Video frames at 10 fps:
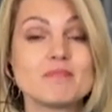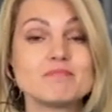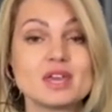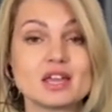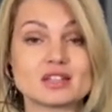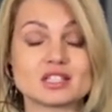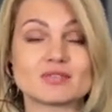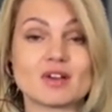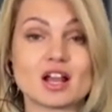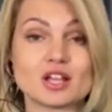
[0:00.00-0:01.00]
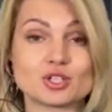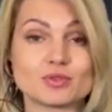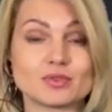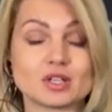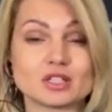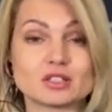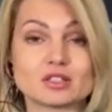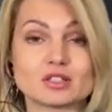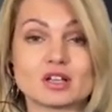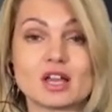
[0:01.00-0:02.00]
Мета сворачивает
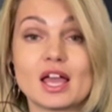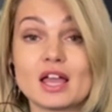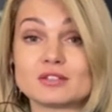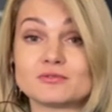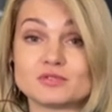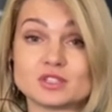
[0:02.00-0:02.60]
NFT,